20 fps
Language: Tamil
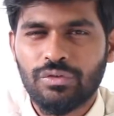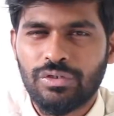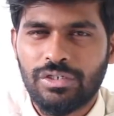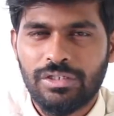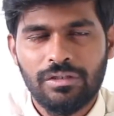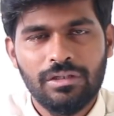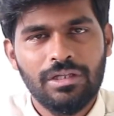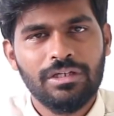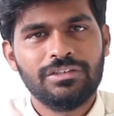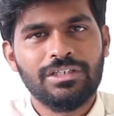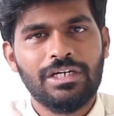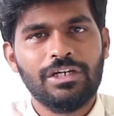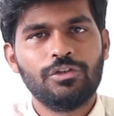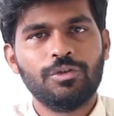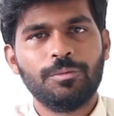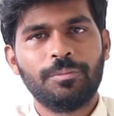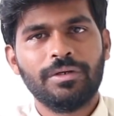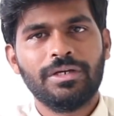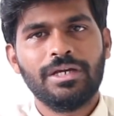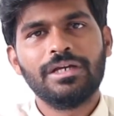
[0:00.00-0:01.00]
ஸோ இதுதான் சென்னை
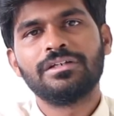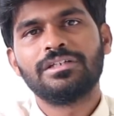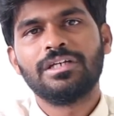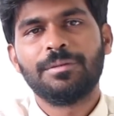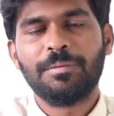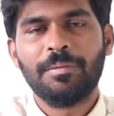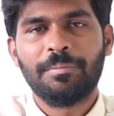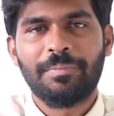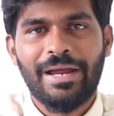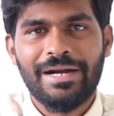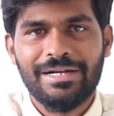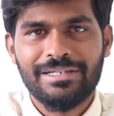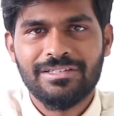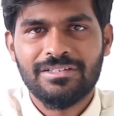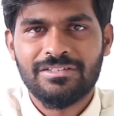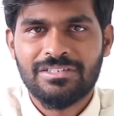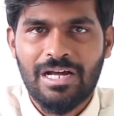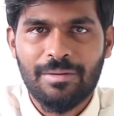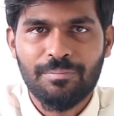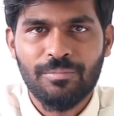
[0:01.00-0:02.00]
சூப்பர் கிங்ஸ் எப்போ
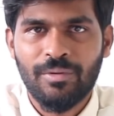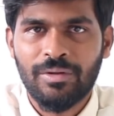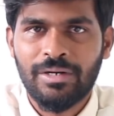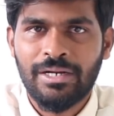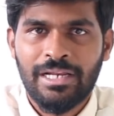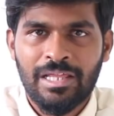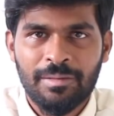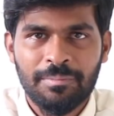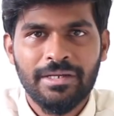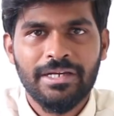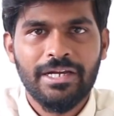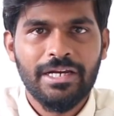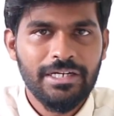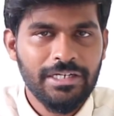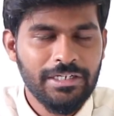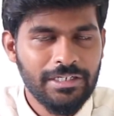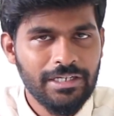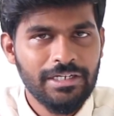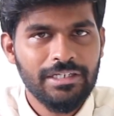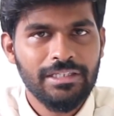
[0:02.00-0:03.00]
ப்ராக்டிஸை ஸ்டார்ட் பண்ணுவாங்கன்னு நிறைய பேர்
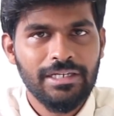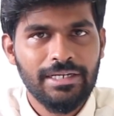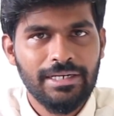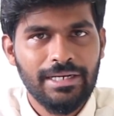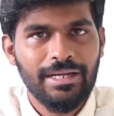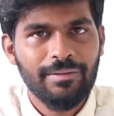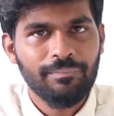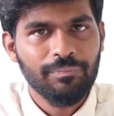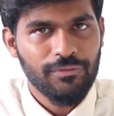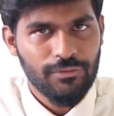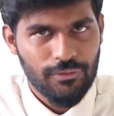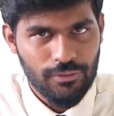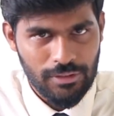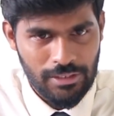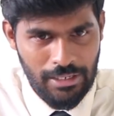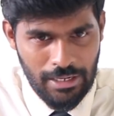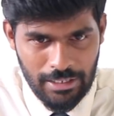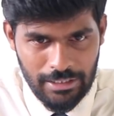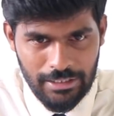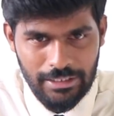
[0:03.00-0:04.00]
கேட்டுக்கிட்டே இருந்தீங்கல்ல ஸோ
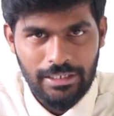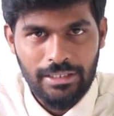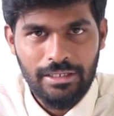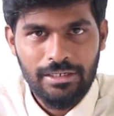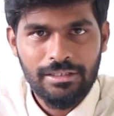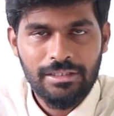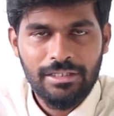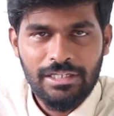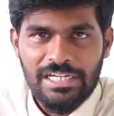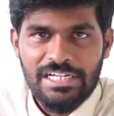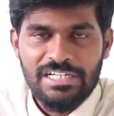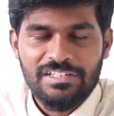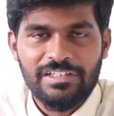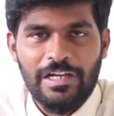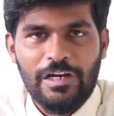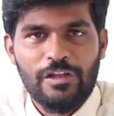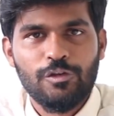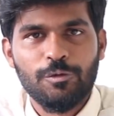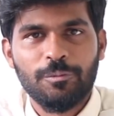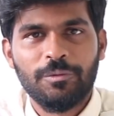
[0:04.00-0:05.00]
நாளையிலிருந்து
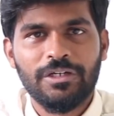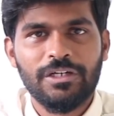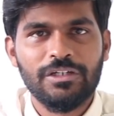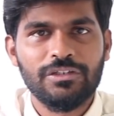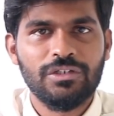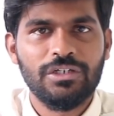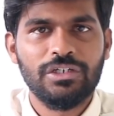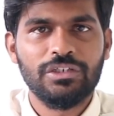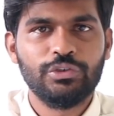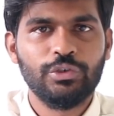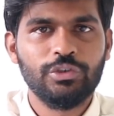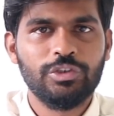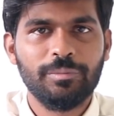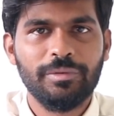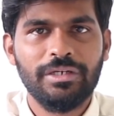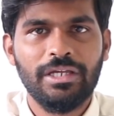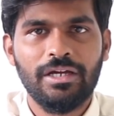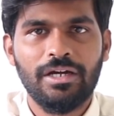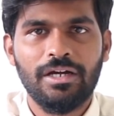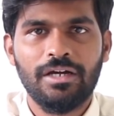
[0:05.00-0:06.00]
சென்னை சூப்பர் கிங்ஸோட சோஷியல்
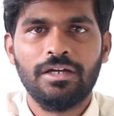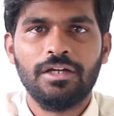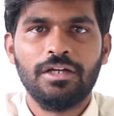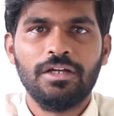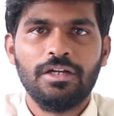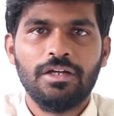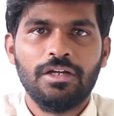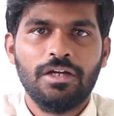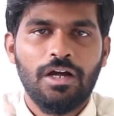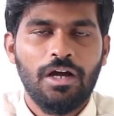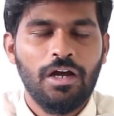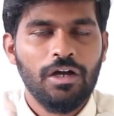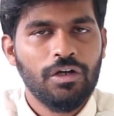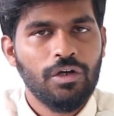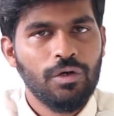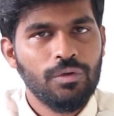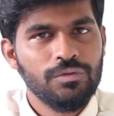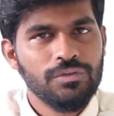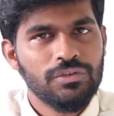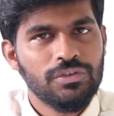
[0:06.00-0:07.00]
மீடியா
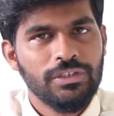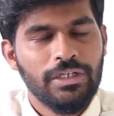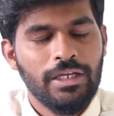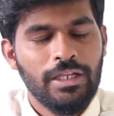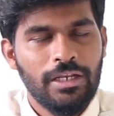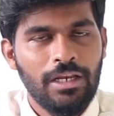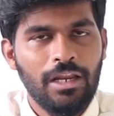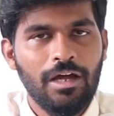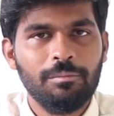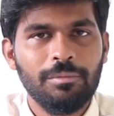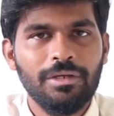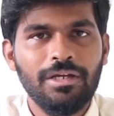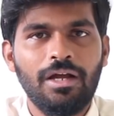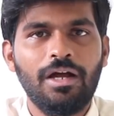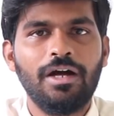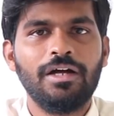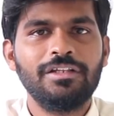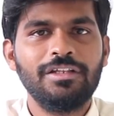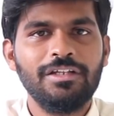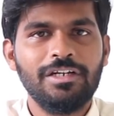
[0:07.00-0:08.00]
அக்கௌண்ட்ஸ் எல்லாமே
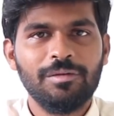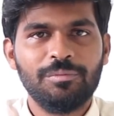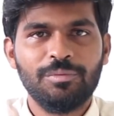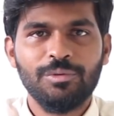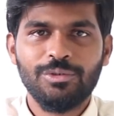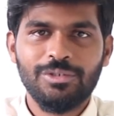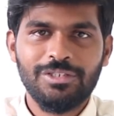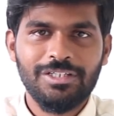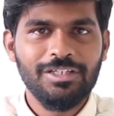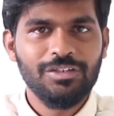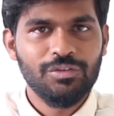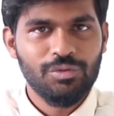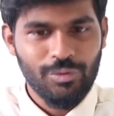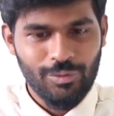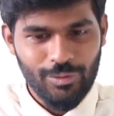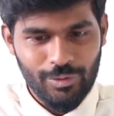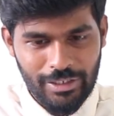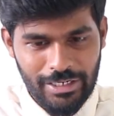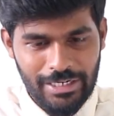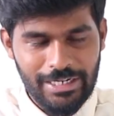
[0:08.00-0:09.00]
அதிர போகுது ஸோ
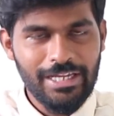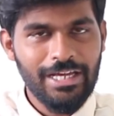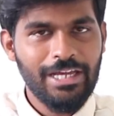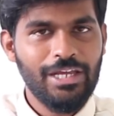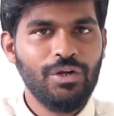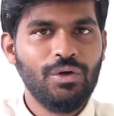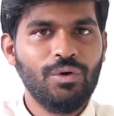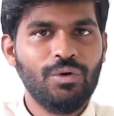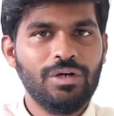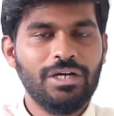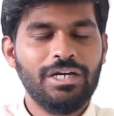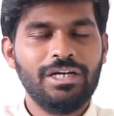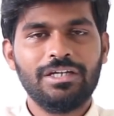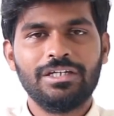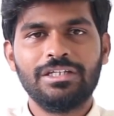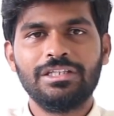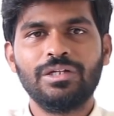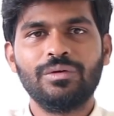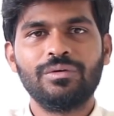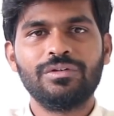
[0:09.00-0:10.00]
ரெடி ஆகிக்கோங்க
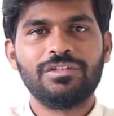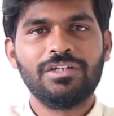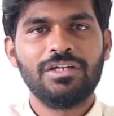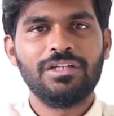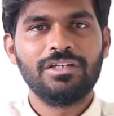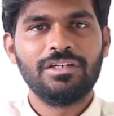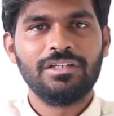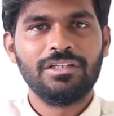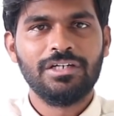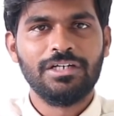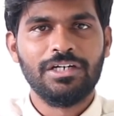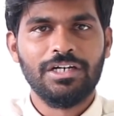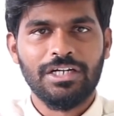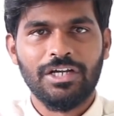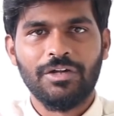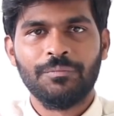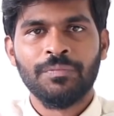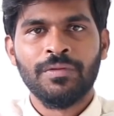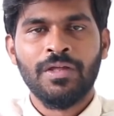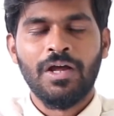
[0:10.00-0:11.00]
இந்த ஒரு செய்தி இருந்துக்கிட்டு
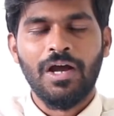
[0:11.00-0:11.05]
இருக்கு